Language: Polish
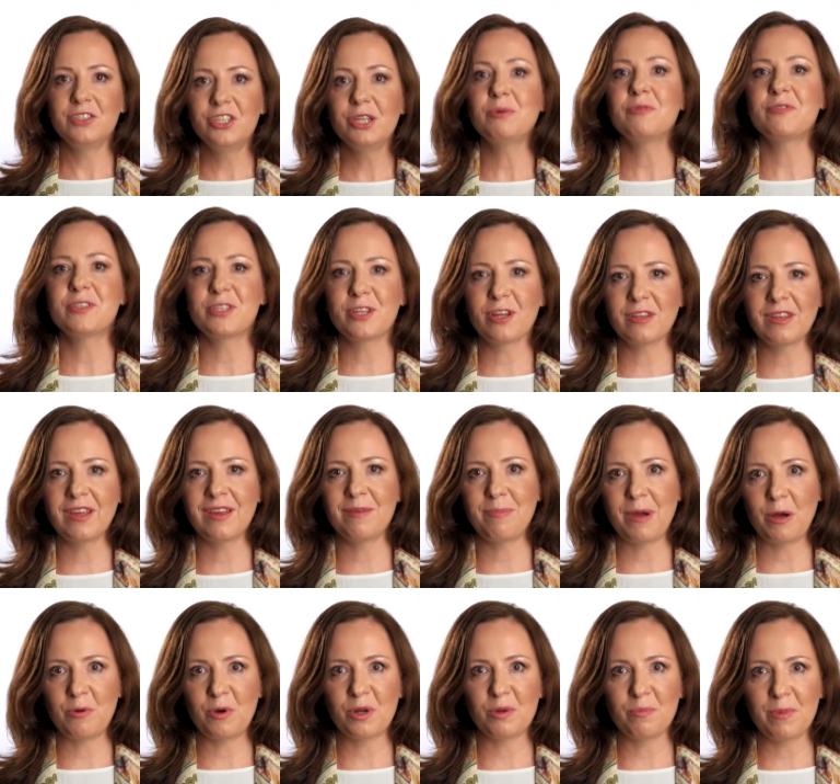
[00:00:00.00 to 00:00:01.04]
Idziemy w stronę
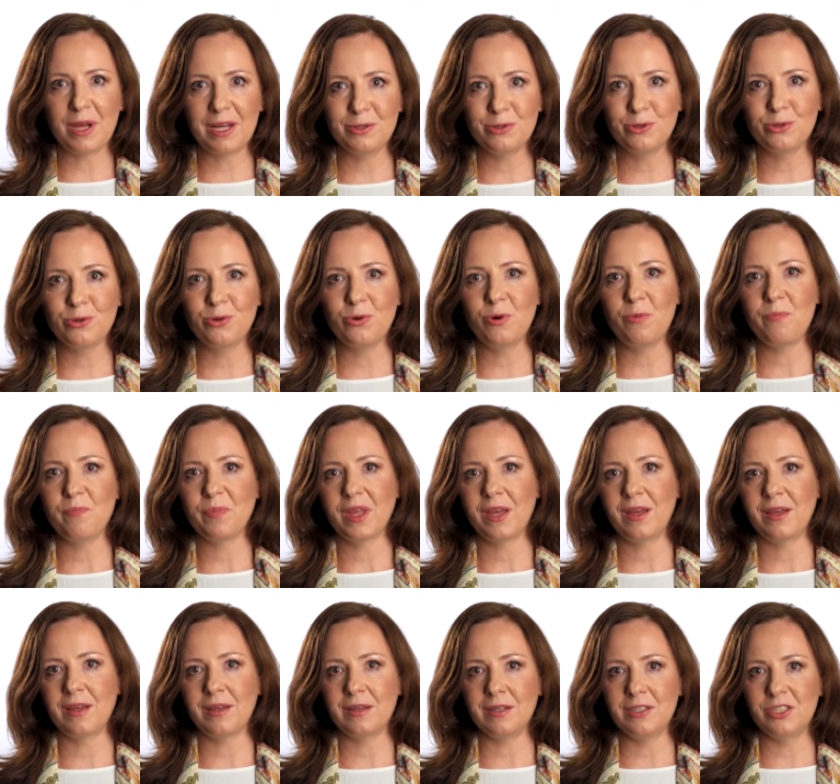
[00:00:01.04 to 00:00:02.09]
empowermentu,
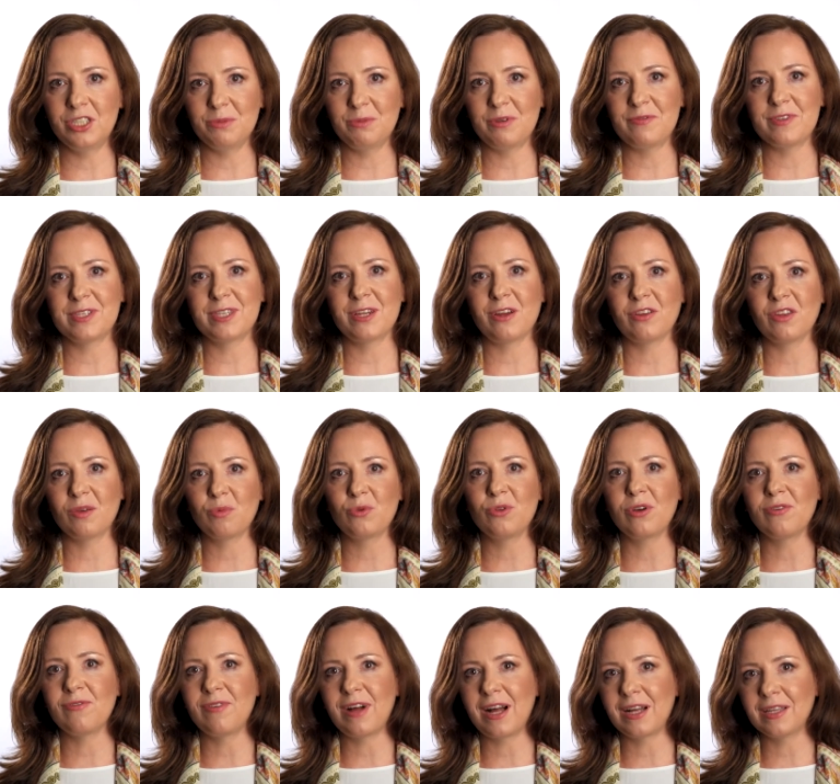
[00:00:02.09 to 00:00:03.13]
e, idziemy w stronę
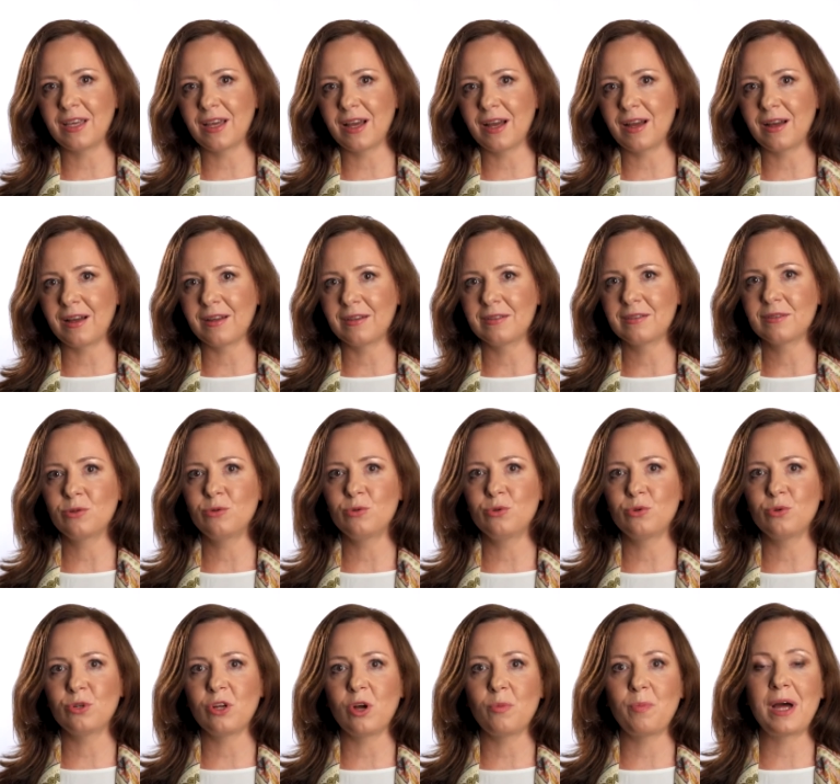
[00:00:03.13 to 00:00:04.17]
budowania
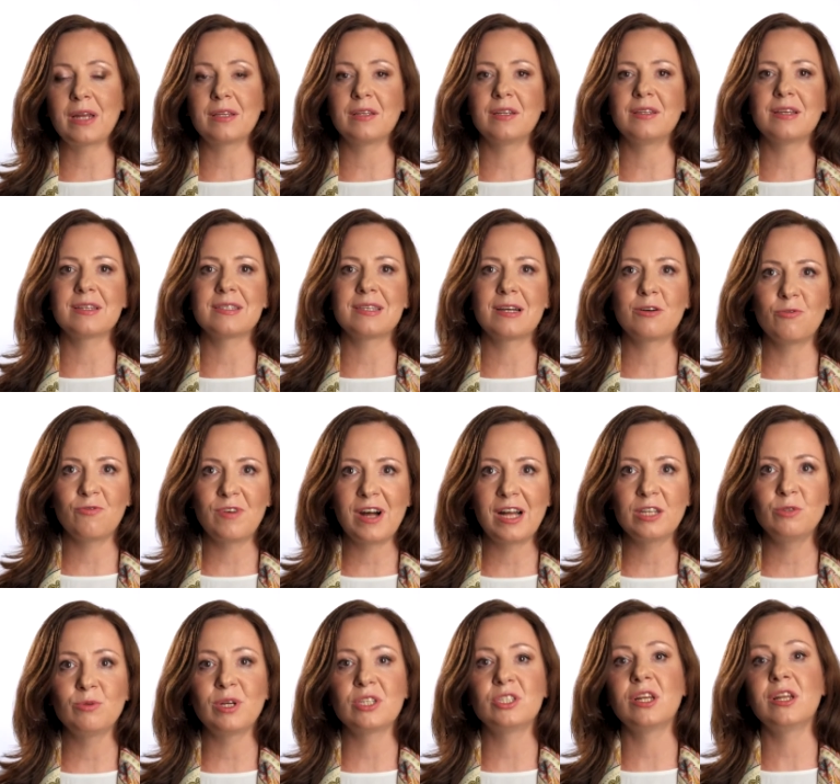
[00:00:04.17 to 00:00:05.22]
kultury opartej na
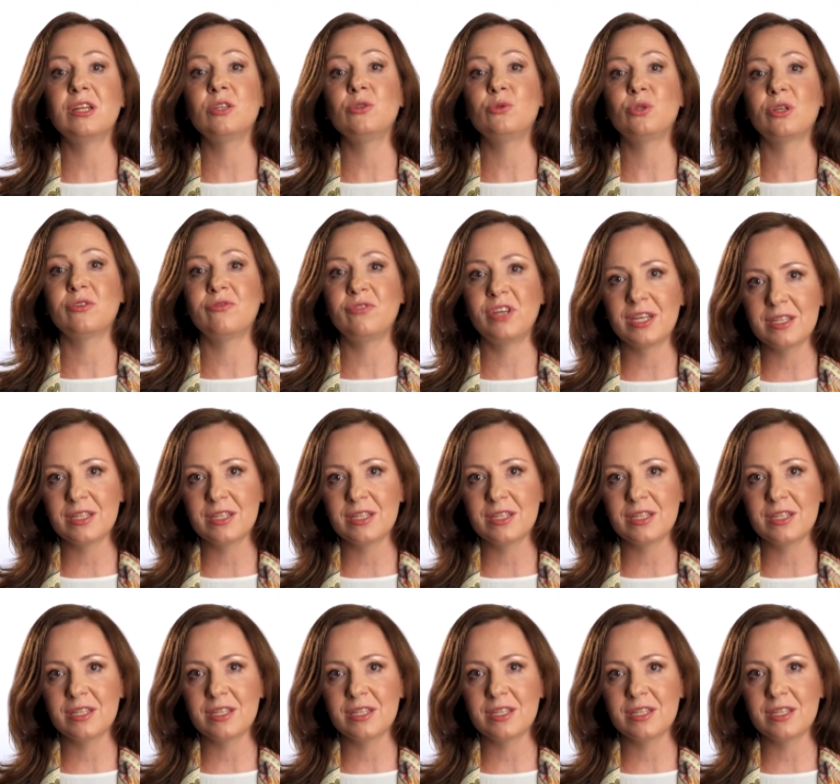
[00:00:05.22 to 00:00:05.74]
zaufaniu, na dzieleniu się